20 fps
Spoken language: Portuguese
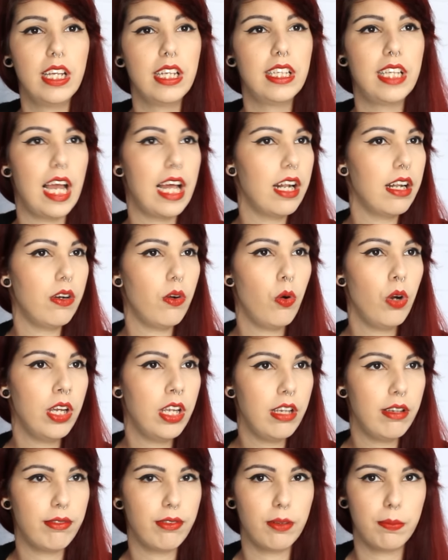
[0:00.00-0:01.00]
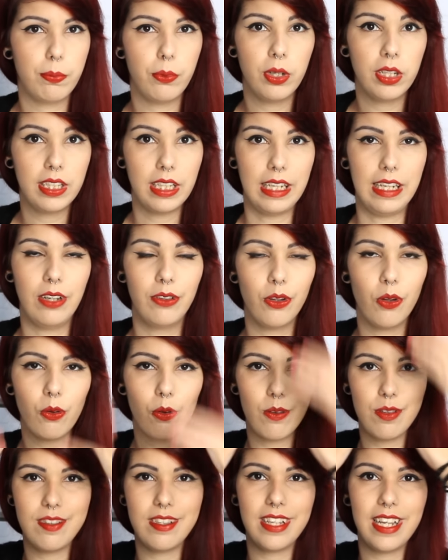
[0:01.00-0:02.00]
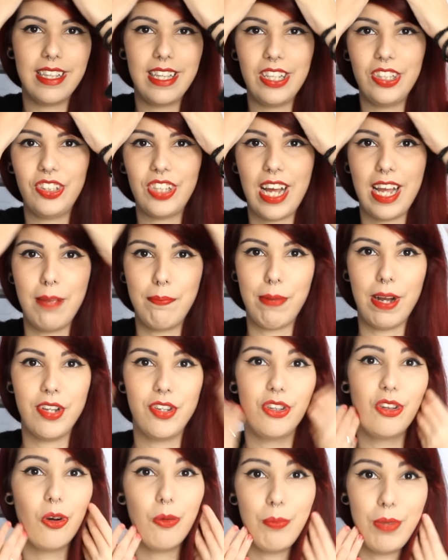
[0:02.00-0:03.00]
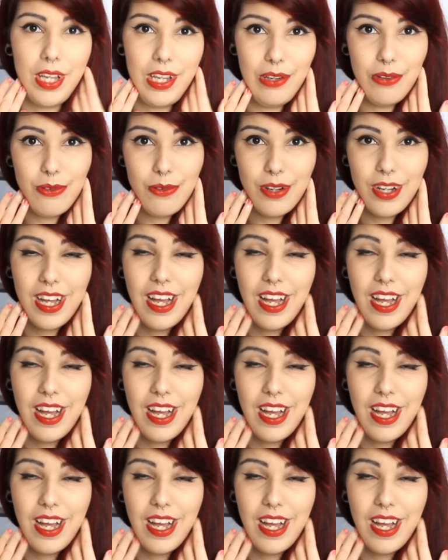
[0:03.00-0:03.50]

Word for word: que era horrível, porque eu não conseguia deixar repartido ao meio,